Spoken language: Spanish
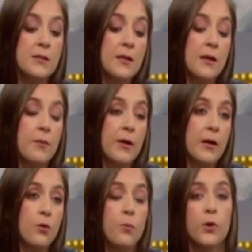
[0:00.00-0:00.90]
que la barra
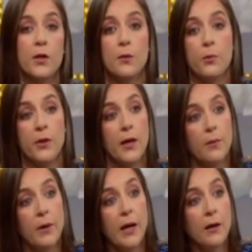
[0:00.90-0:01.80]
no porque te puede dejar
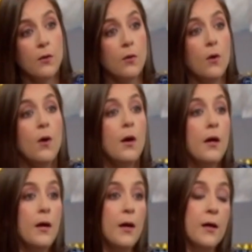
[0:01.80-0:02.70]
blanco,
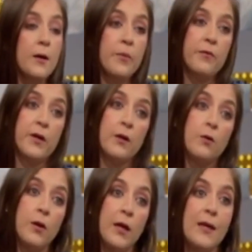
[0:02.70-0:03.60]
eh, que prefieren los
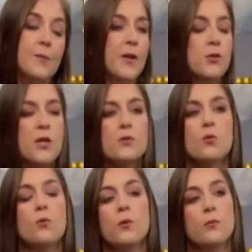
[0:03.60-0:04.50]
geles, pero ya eso es
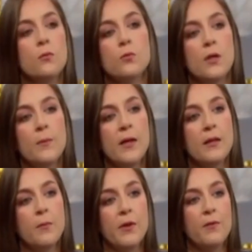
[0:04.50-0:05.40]
un, tema de
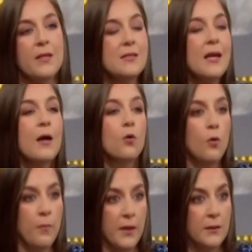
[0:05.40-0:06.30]
preferencia de la
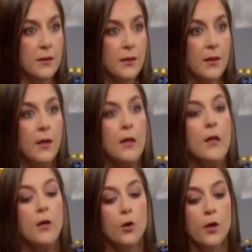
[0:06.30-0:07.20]
cosmética. Claro.
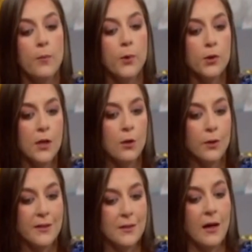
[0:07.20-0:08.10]
Lo que importa es lo que
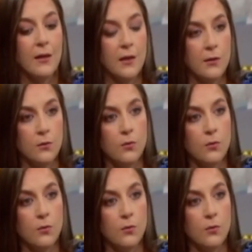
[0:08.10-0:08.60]
está adentro.